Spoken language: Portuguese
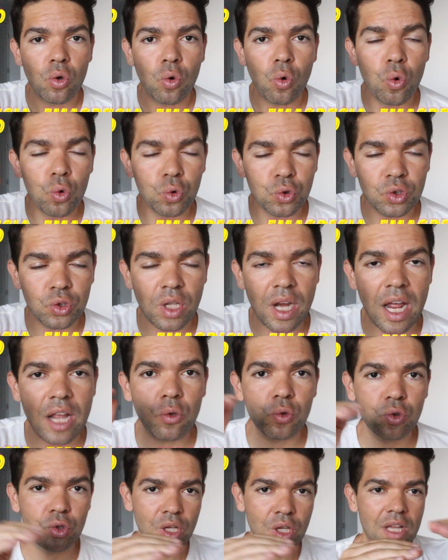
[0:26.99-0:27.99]
com os
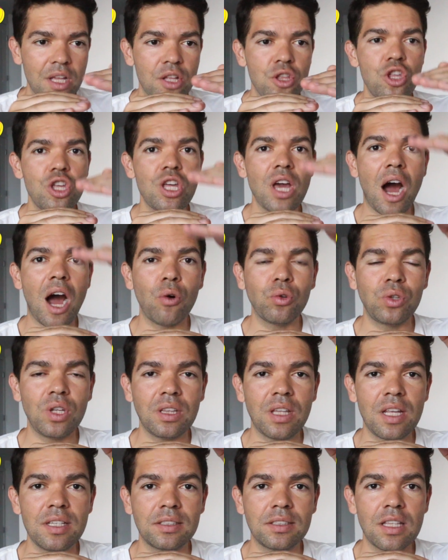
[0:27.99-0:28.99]
treinos de alta
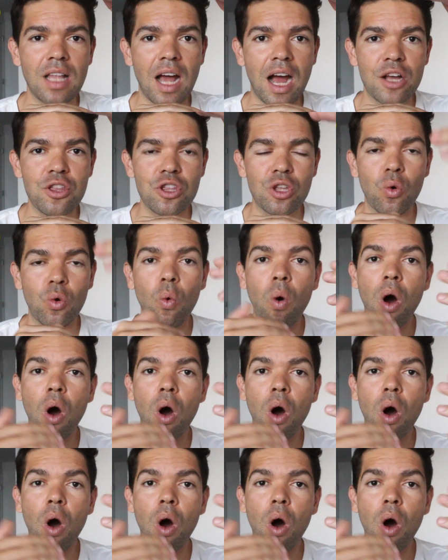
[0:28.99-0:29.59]
intensidade.